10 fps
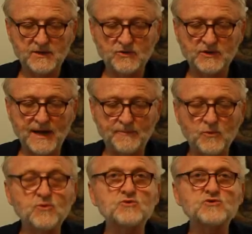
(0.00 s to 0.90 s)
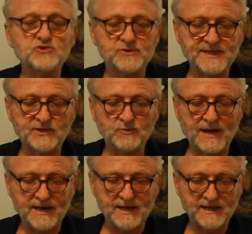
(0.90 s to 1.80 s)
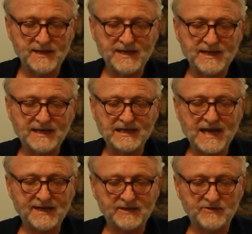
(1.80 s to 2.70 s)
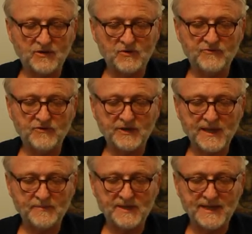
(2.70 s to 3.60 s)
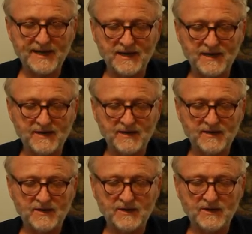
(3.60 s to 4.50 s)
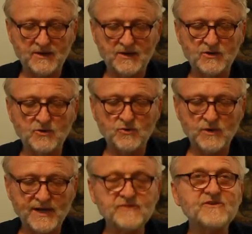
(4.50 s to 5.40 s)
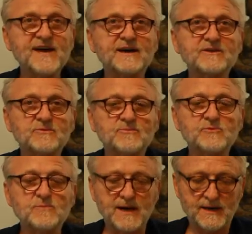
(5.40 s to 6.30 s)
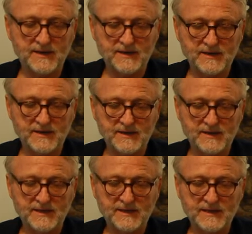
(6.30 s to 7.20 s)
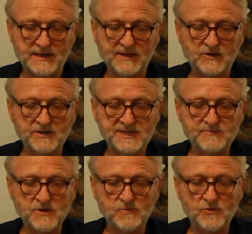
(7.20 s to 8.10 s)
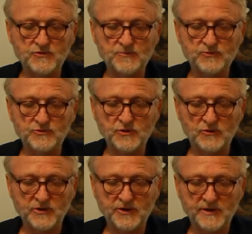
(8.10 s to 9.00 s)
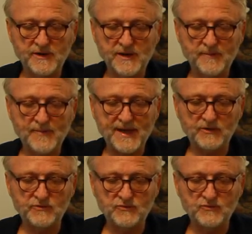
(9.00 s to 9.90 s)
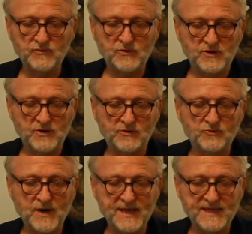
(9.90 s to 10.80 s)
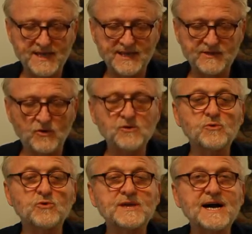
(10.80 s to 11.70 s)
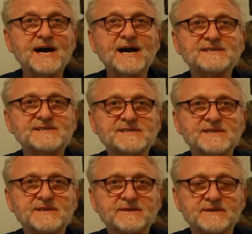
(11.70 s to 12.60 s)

Le drapeau rouge aux étoiles claque dans le vent capital. L'eau est verte plus bas. Les grands immeubles de Pudong perdus, noyés dans le brouillard acide.